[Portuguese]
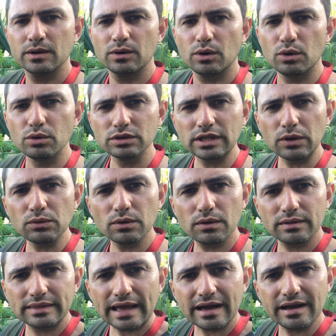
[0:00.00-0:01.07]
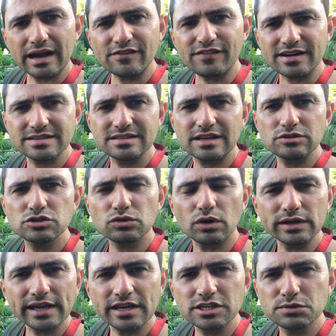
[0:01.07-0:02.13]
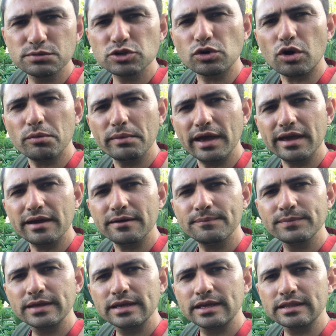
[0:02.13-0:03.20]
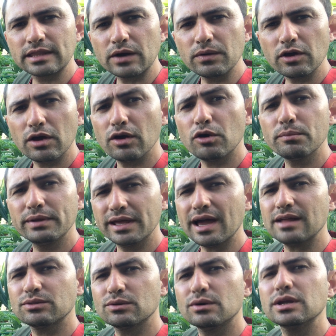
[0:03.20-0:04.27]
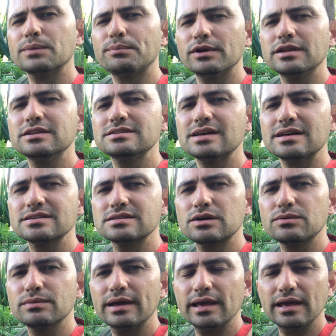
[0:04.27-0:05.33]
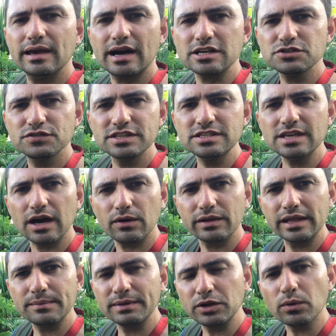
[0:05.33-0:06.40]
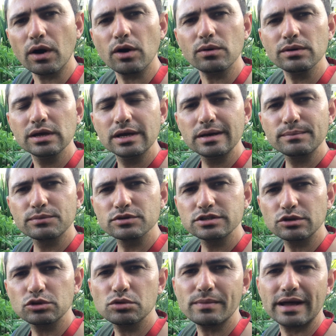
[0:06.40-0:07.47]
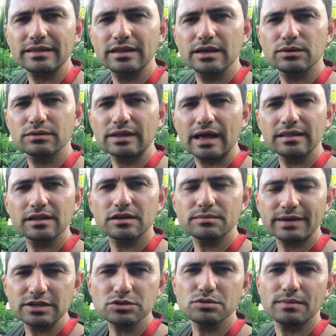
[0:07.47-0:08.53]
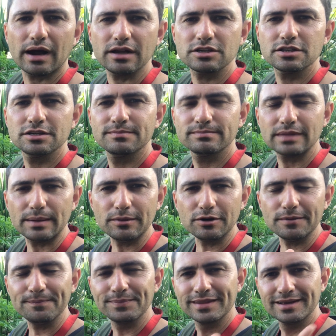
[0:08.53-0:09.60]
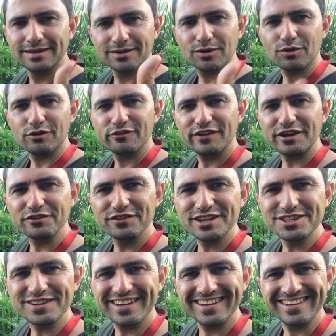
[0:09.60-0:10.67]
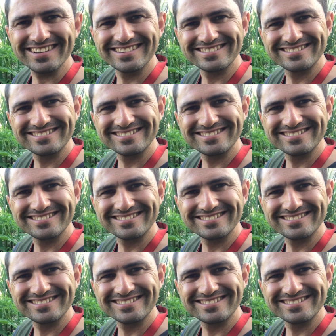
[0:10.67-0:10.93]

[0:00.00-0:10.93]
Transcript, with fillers: ou tem um, tá afastado de qualquer tipo de colmeia. Então é, é obrigatória a polinização é, artificial, né, manual, para o seu tomateiro tá dando mais tomate, tá bom? Confere o vídeo aí.